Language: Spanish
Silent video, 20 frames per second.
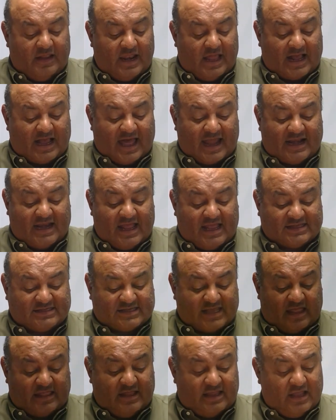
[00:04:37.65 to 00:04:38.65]
la carne
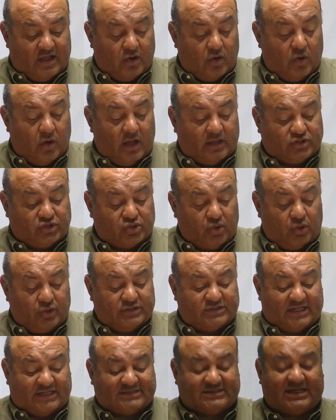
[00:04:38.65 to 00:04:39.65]
asada llegó a
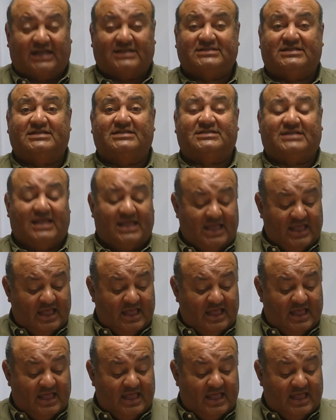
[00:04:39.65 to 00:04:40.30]
todas las casas